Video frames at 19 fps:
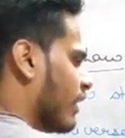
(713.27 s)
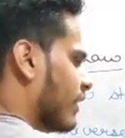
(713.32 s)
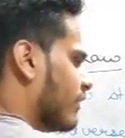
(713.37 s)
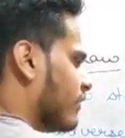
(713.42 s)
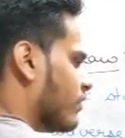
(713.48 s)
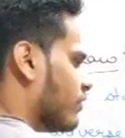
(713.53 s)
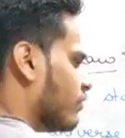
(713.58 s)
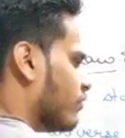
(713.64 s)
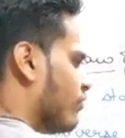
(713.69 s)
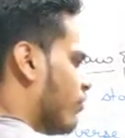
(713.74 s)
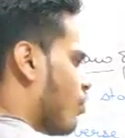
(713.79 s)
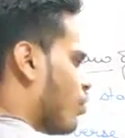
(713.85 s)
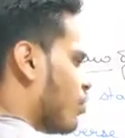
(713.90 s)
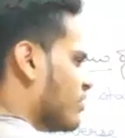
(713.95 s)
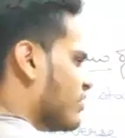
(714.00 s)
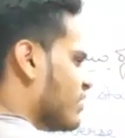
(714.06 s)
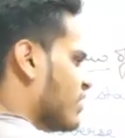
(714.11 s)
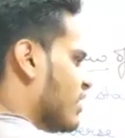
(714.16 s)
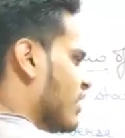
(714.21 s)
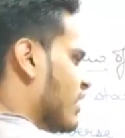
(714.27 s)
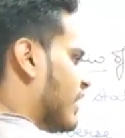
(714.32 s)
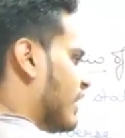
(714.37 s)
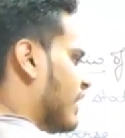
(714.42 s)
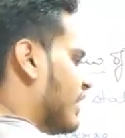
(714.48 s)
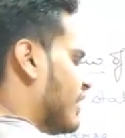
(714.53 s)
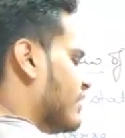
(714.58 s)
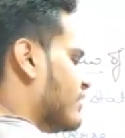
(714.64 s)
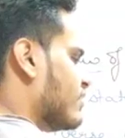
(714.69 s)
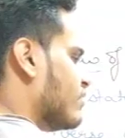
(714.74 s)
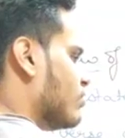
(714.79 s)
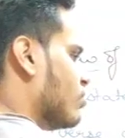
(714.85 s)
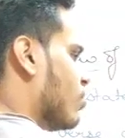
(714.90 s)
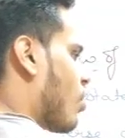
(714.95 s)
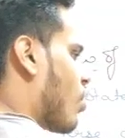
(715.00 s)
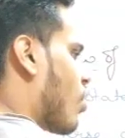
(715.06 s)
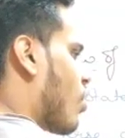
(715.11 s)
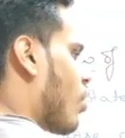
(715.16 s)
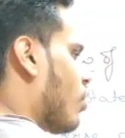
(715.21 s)
and this force is
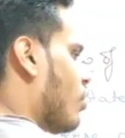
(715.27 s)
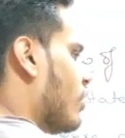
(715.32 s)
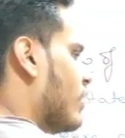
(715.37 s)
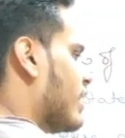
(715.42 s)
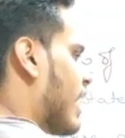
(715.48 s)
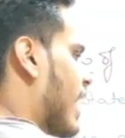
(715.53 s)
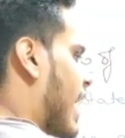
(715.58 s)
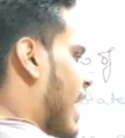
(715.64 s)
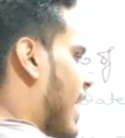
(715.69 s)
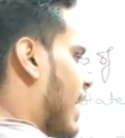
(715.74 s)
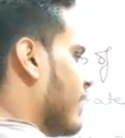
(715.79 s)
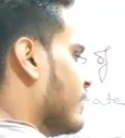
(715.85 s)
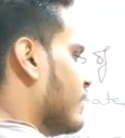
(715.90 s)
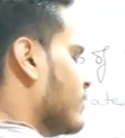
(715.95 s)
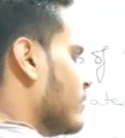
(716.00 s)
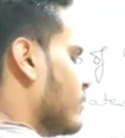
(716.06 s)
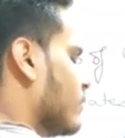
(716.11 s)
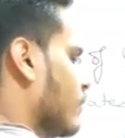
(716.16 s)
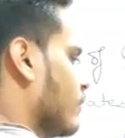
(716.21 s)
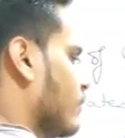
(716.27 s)
known as